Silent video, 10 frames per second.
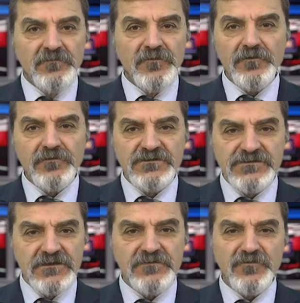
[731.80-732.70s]
Bugün
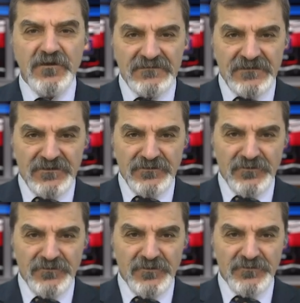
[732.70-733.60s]
için bu kadarını
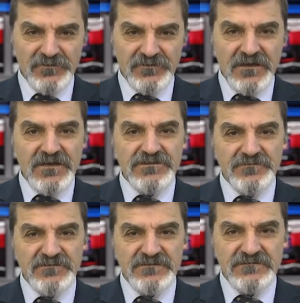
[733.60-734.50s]
öngördük.
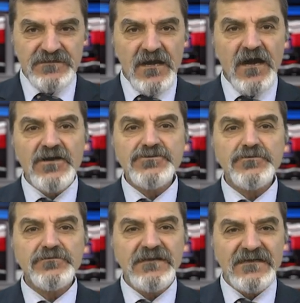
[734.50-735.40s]
Şimdi size
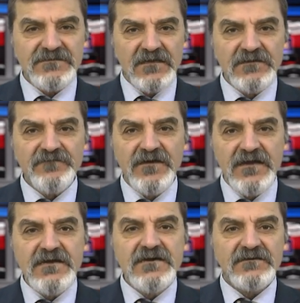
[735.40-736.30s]
Aşuh Nazali
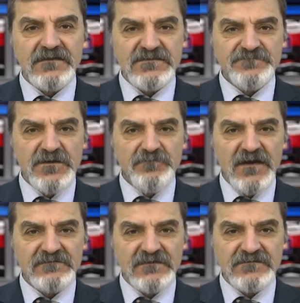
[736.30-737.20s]
ve Razmik
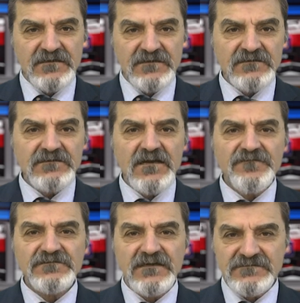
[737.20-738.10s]
Bağdasaryan
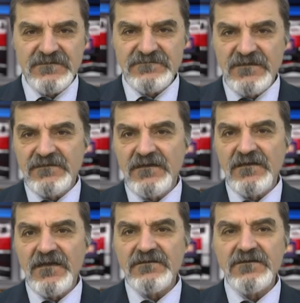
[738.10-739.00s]
tarafından
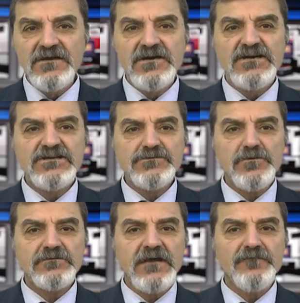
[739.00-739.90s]
seslendirilen
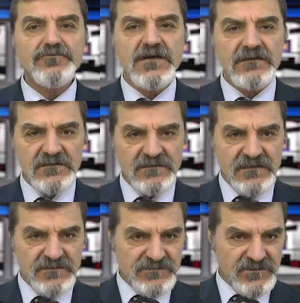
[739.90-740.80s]
Hızur Davuş adlı
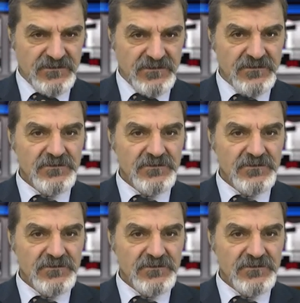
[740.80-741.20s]
eseri